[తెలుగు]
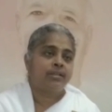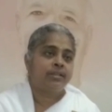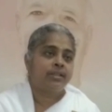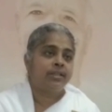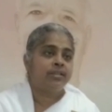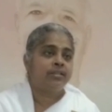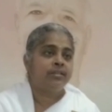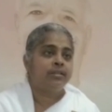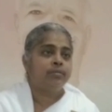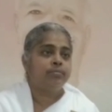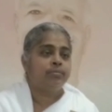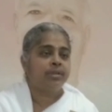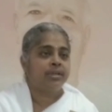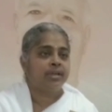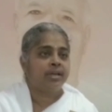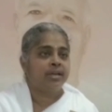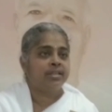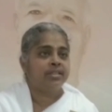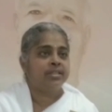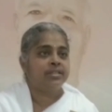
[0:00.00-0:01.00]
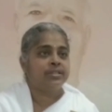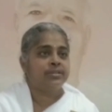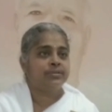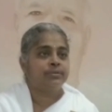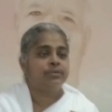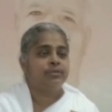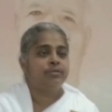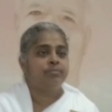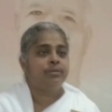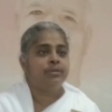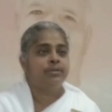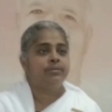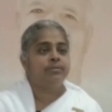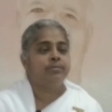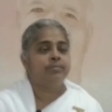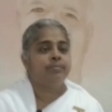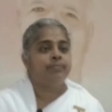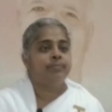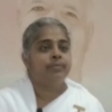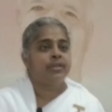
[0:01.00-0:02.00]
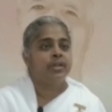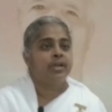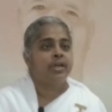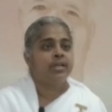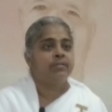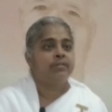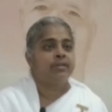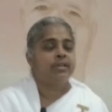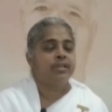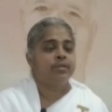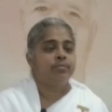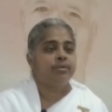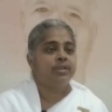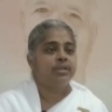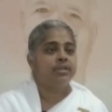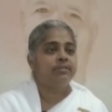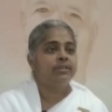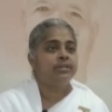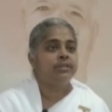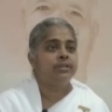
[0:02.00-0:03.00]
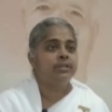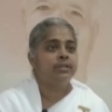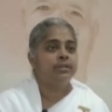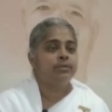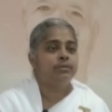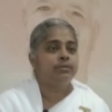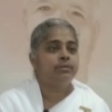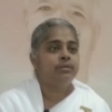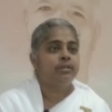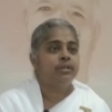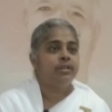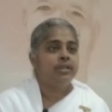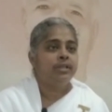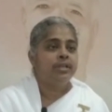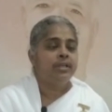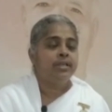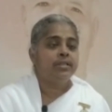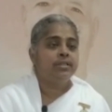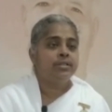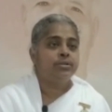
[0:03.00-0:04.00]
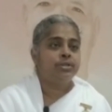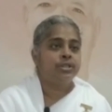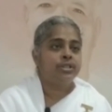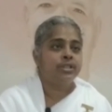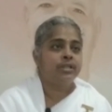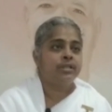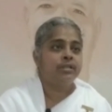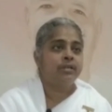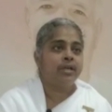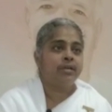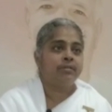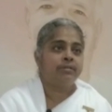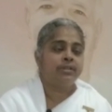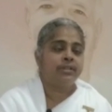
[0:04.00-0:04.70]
అత్యంత ప్రకాశ స్వరూపుడు అటువంటి భగవంతుడు ఈ సృష్టిలో